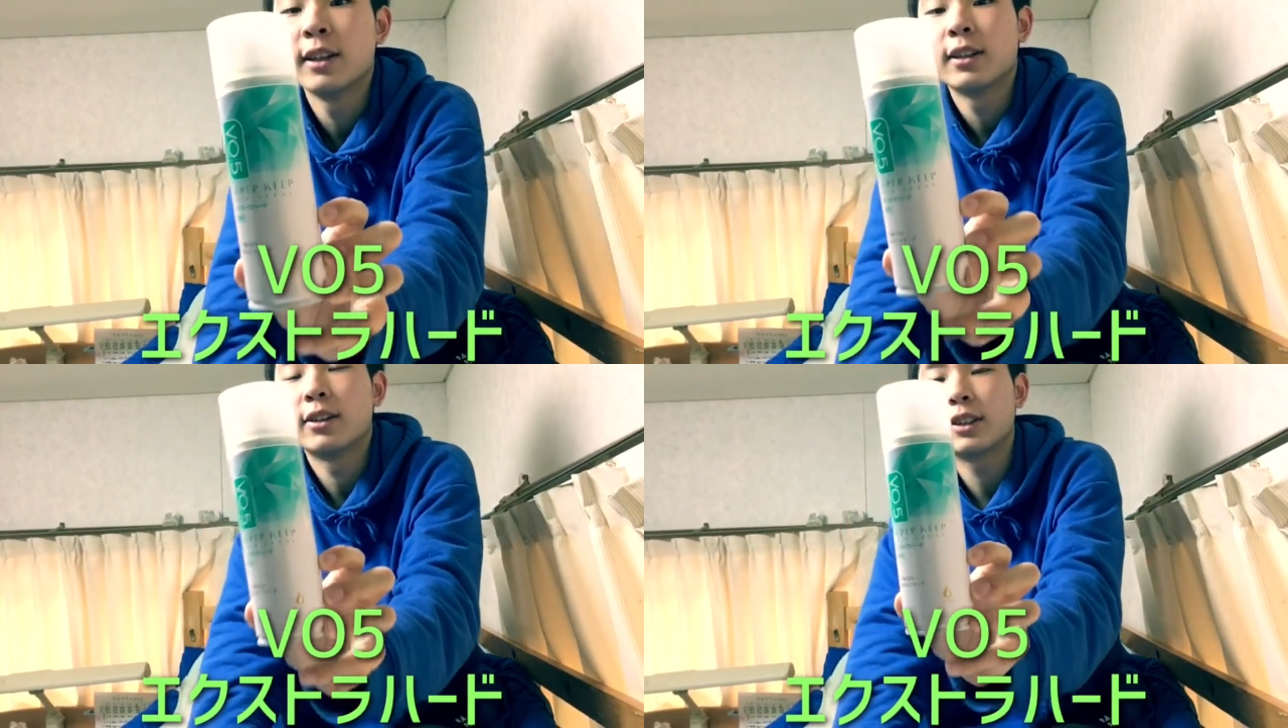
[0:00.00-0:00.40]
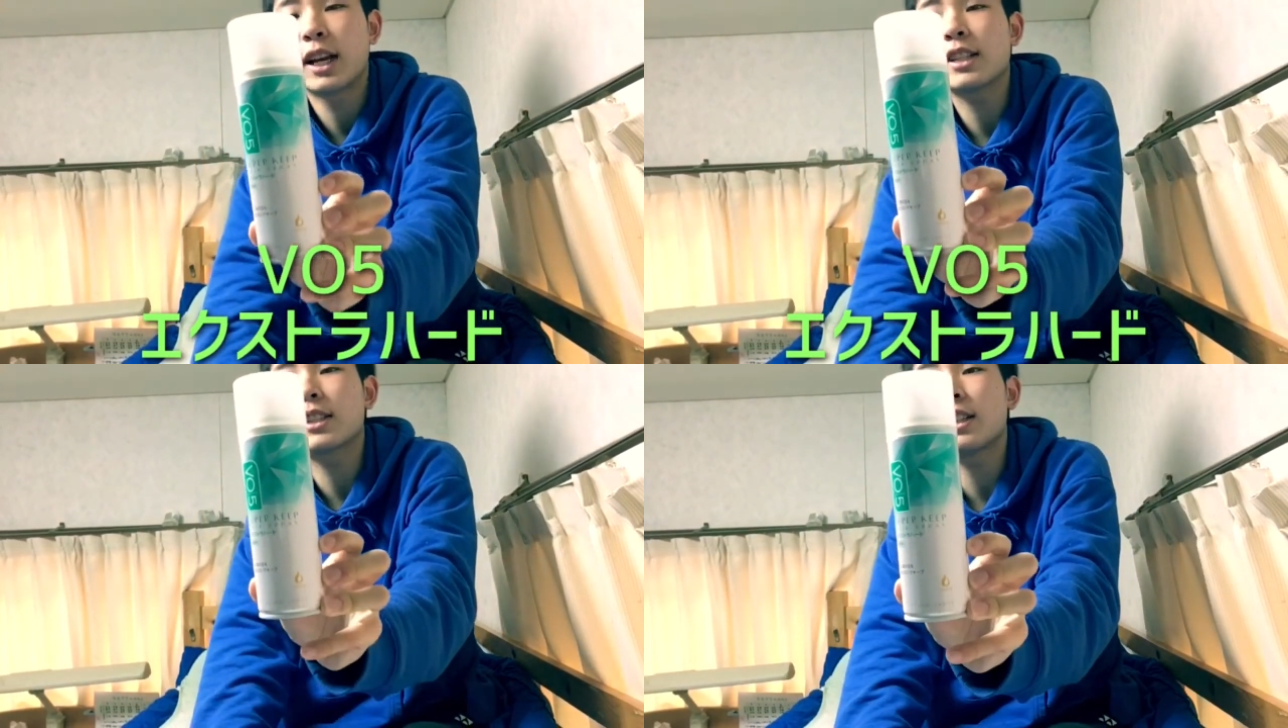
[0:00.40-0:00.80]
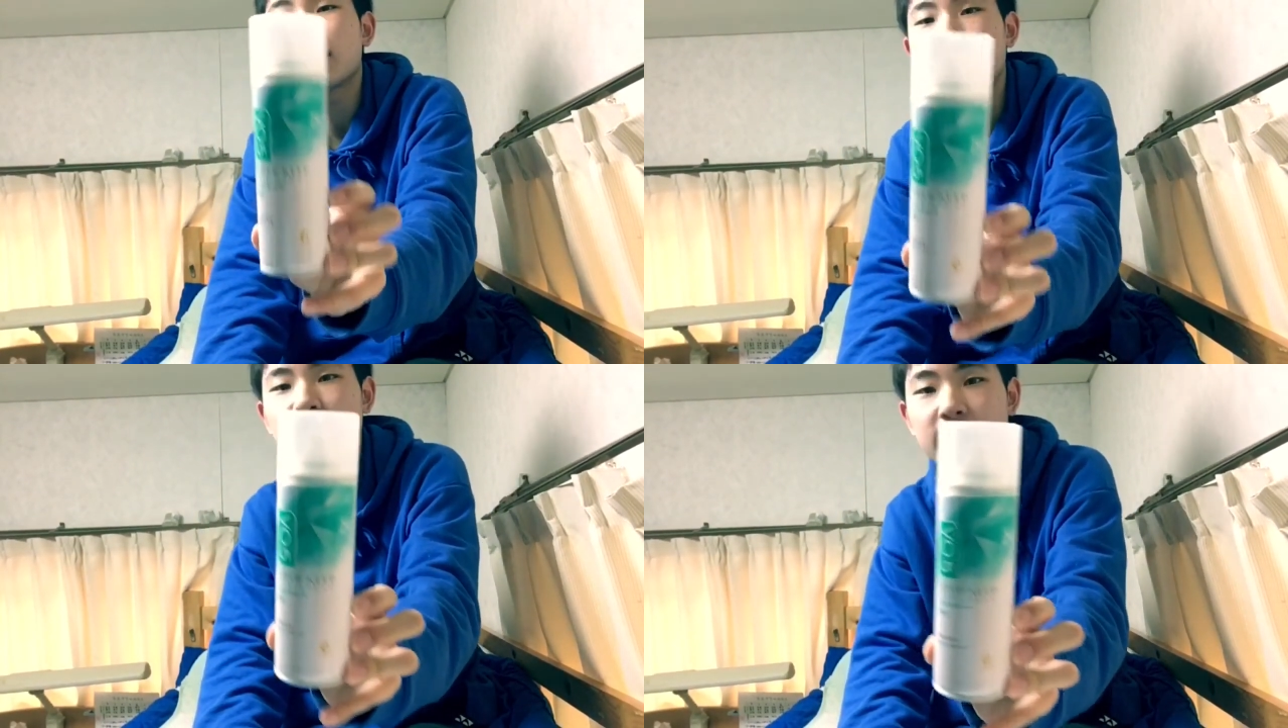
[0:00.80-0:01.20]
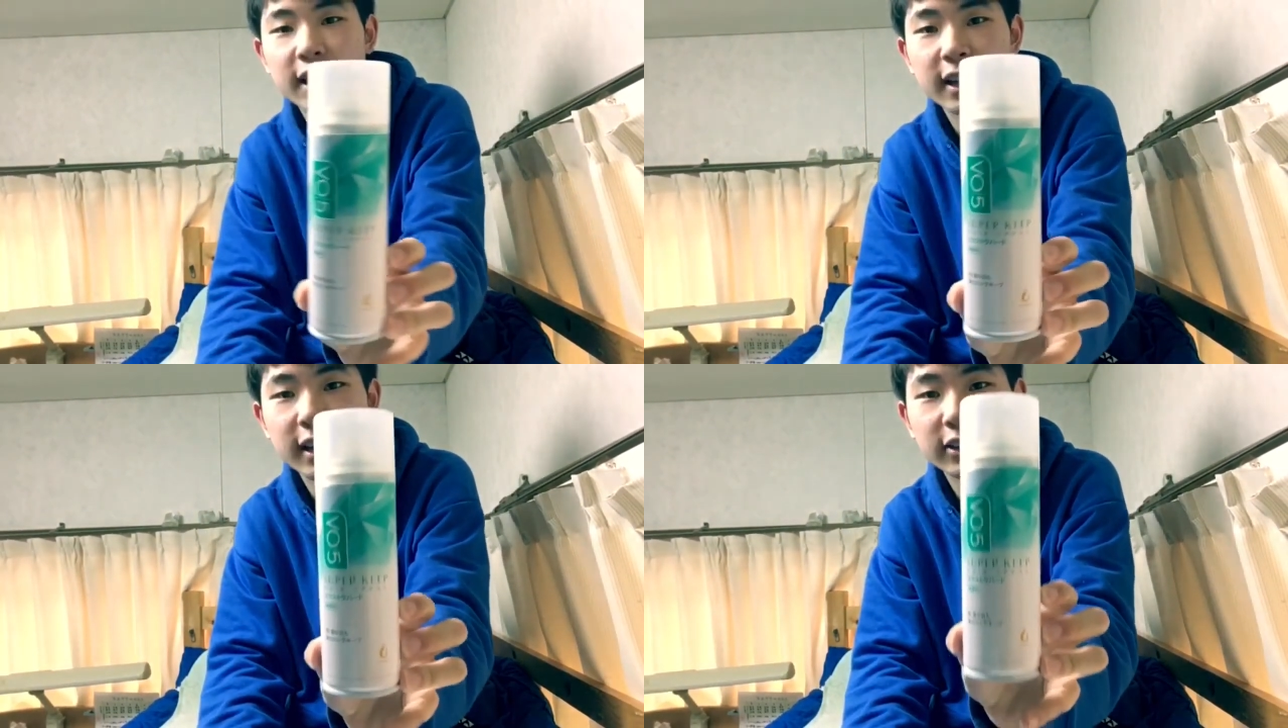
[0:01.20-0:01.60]
これはシャンシャンにしたいんで
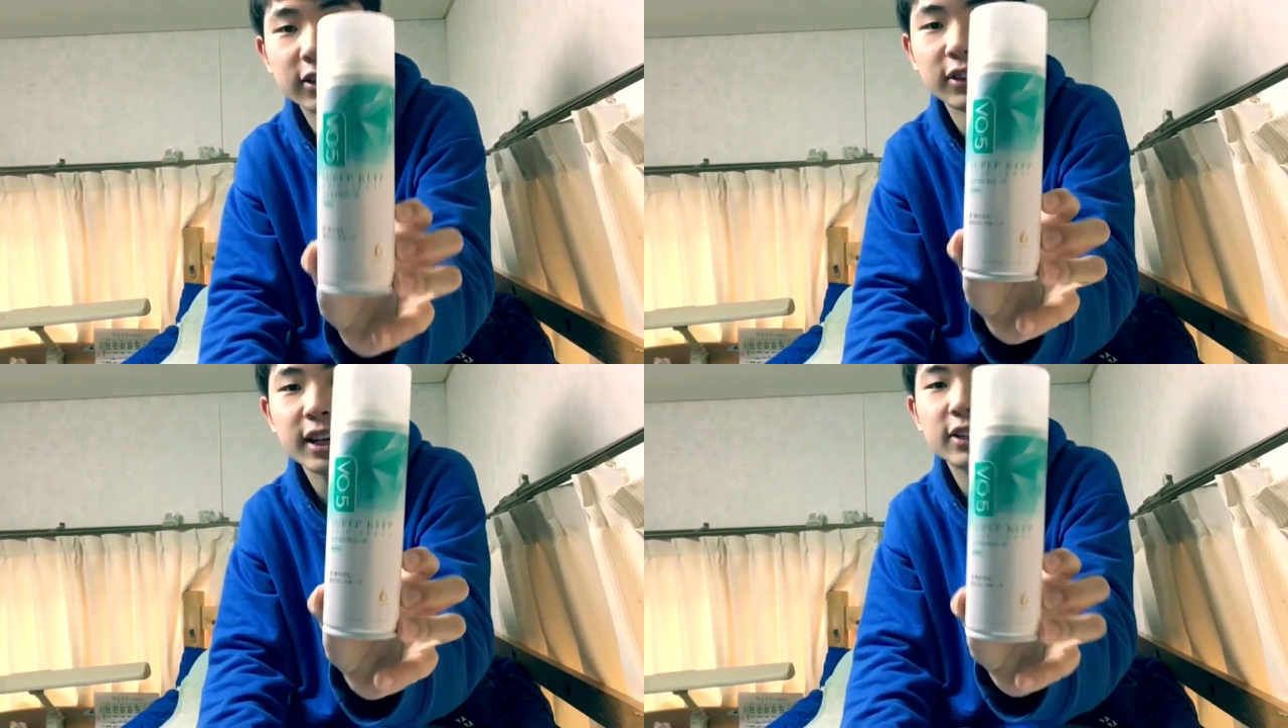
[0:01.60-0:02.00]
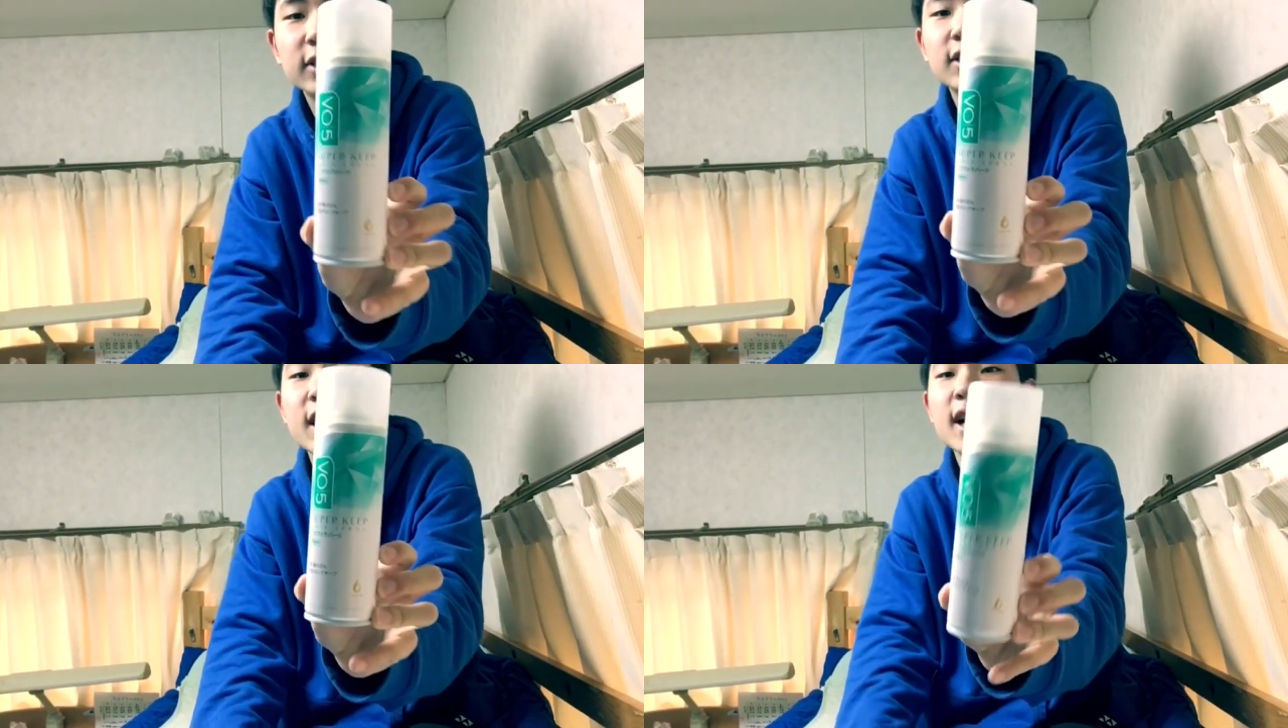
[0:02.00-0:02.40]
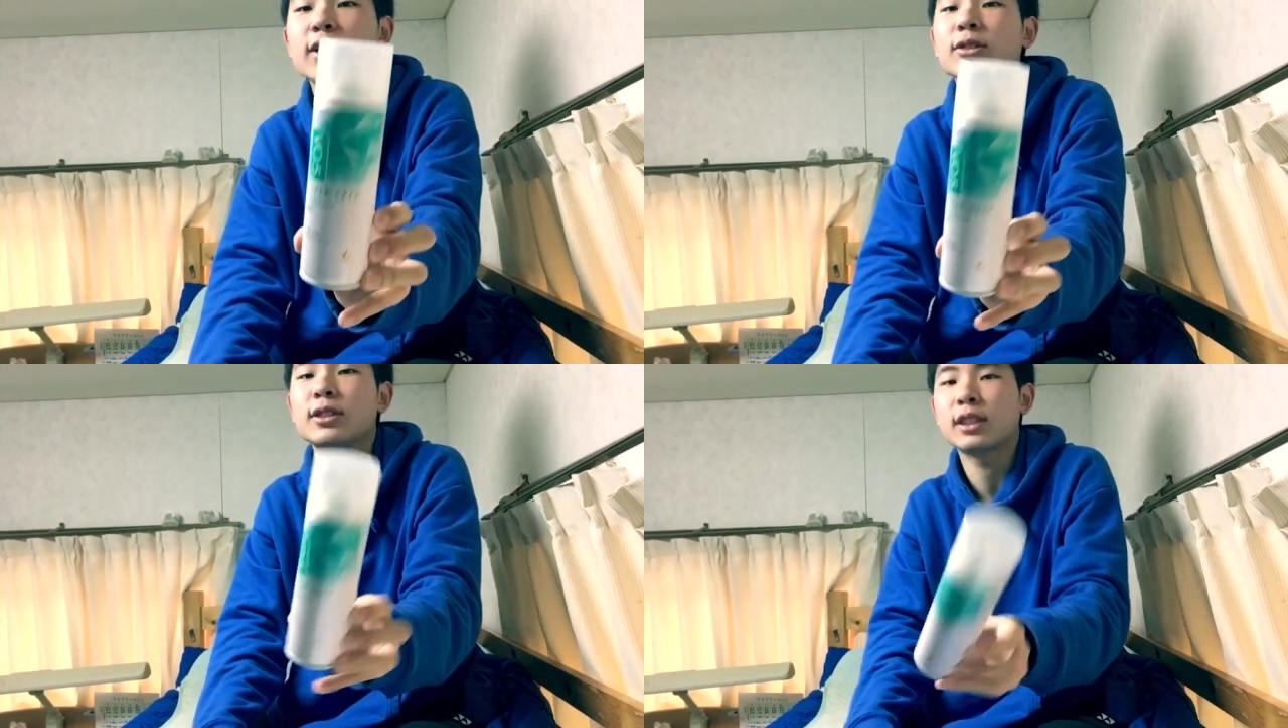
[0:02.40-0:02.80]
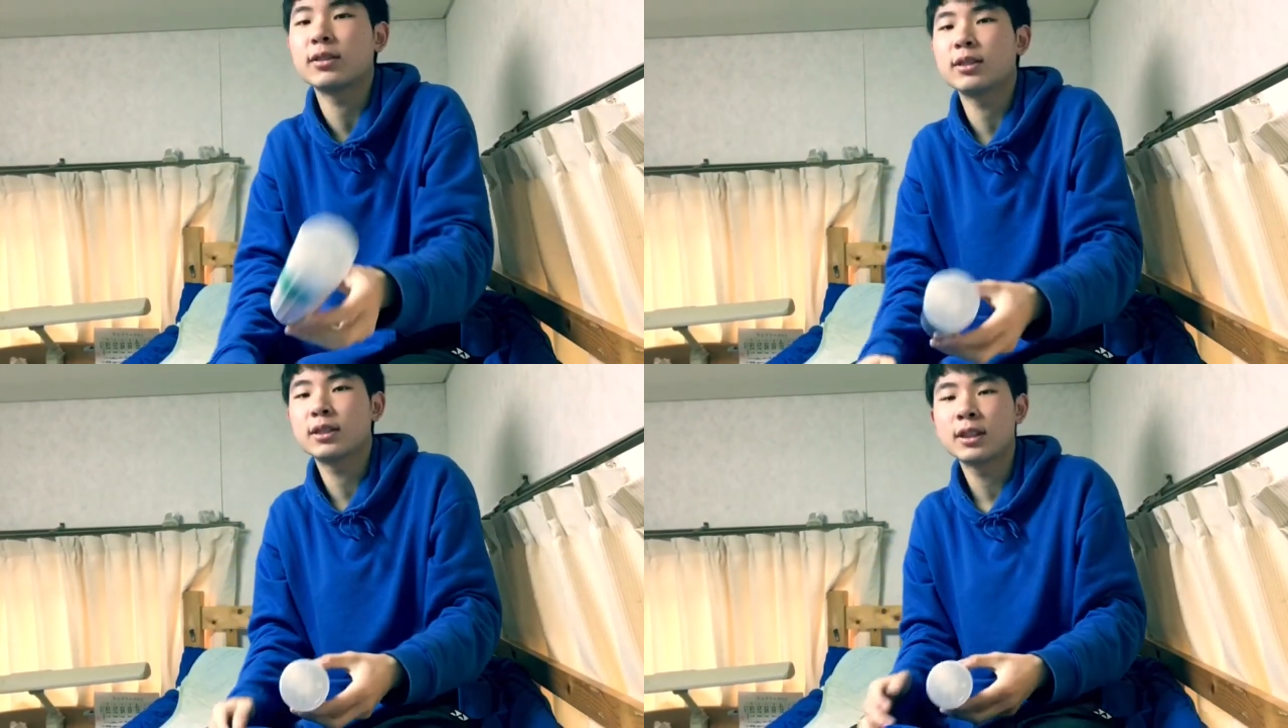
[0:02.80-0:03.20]
ね、エクストラハードを使って
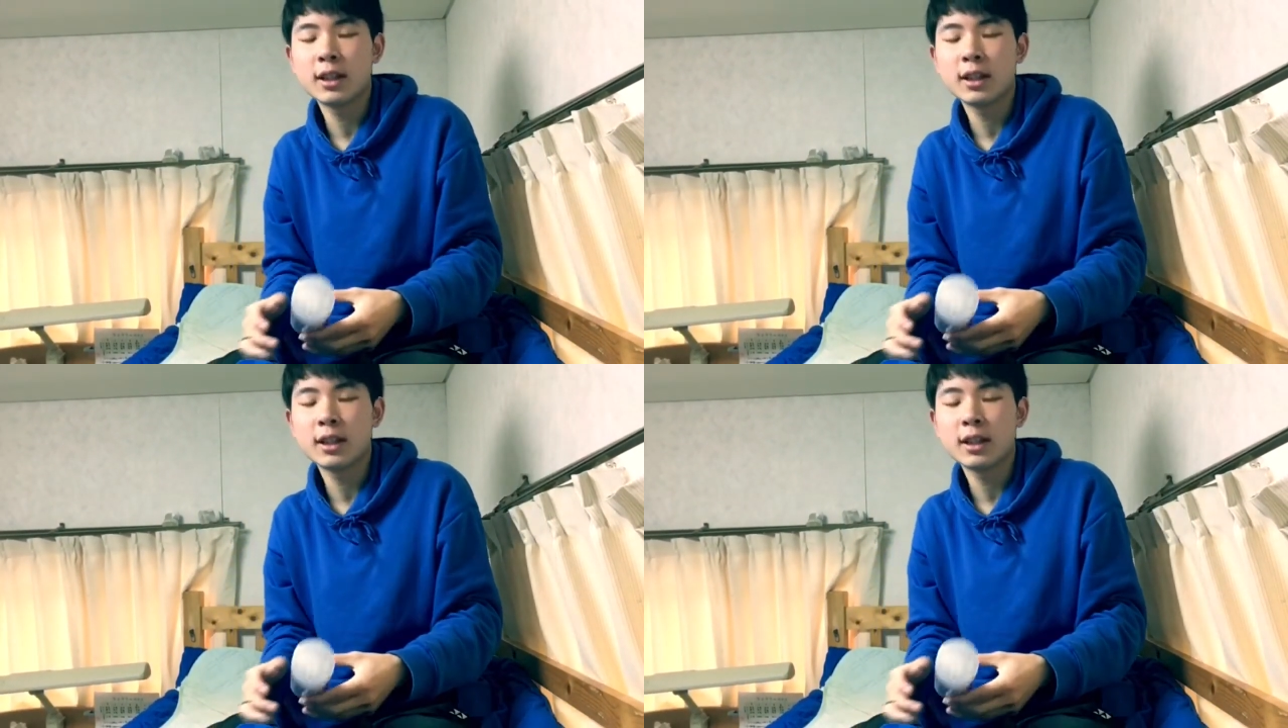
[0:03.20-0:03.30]
ます。